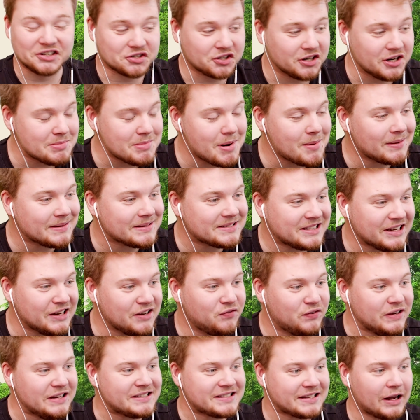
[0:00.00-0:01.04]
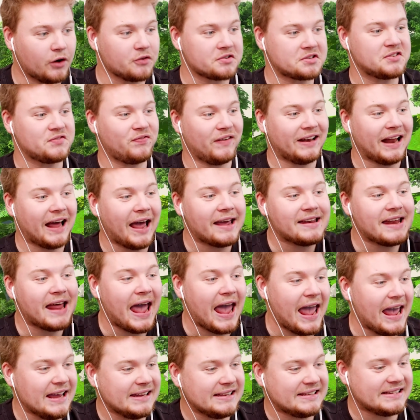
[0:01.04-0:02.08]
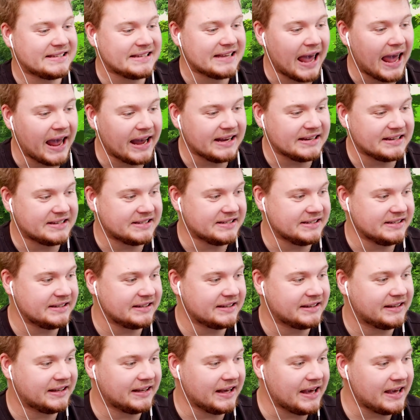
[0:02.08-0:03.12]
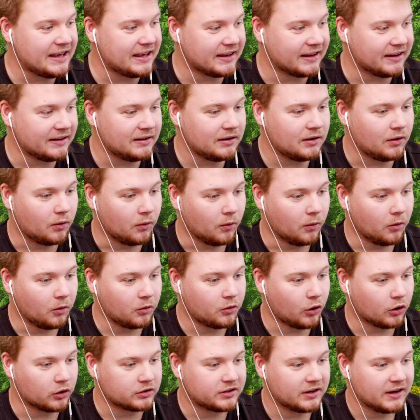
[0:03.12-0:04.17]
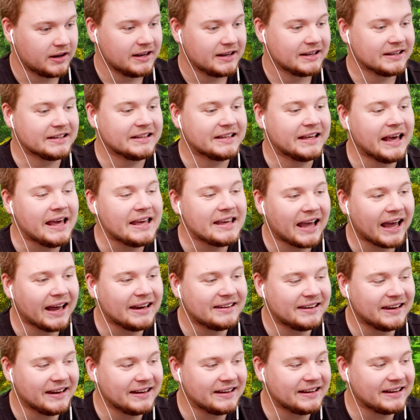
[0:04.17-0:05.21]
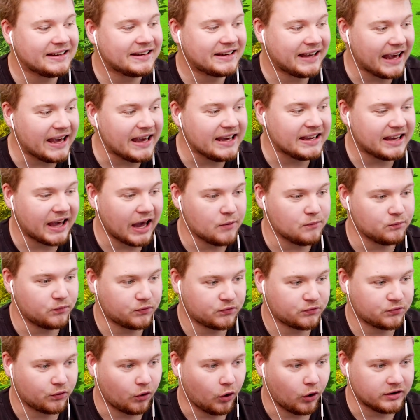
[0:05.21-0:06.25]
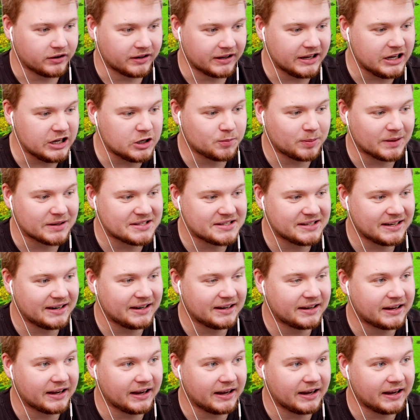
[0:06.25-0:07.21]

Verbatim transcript: ihr schon immer mal sehen, wie es aussieht, wenn ein 8080 gegen, oh Gott, gegen den King kämpft, Freunde? Ich platziere den